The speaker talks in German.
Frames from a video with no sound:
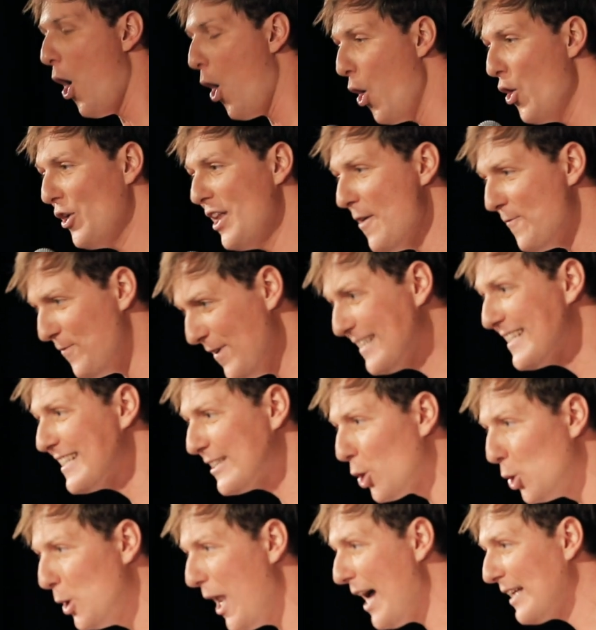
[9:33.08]
Ohne
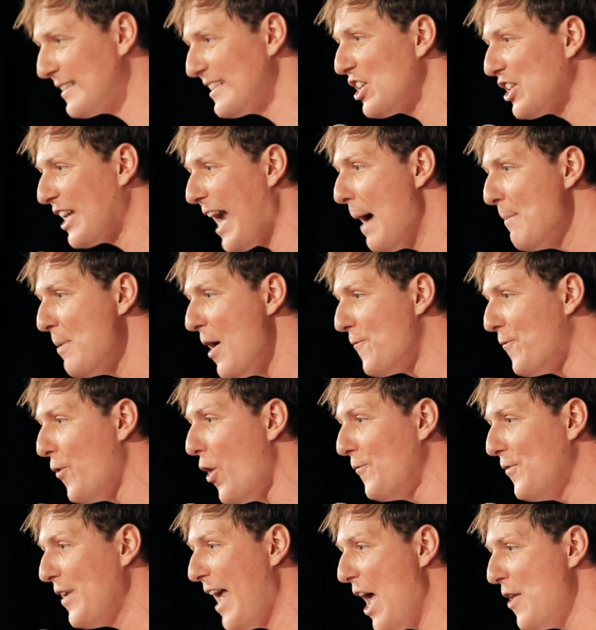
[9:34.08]
Witz, du lachst, ich kam mir
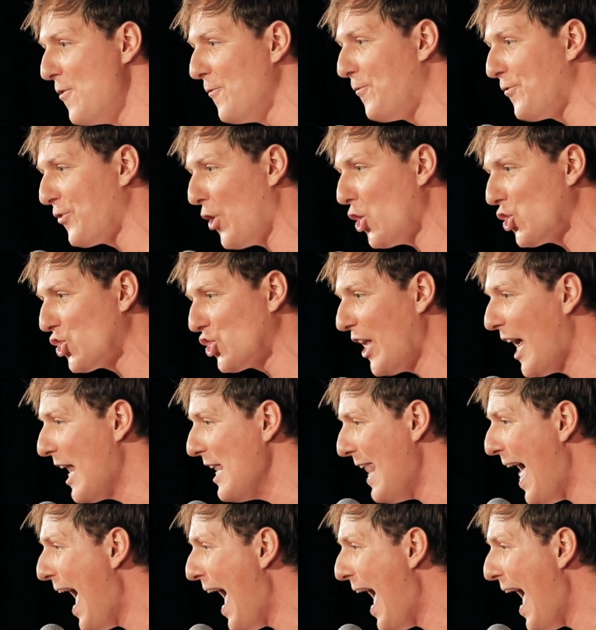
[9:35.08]
vor wie ein Frosch, der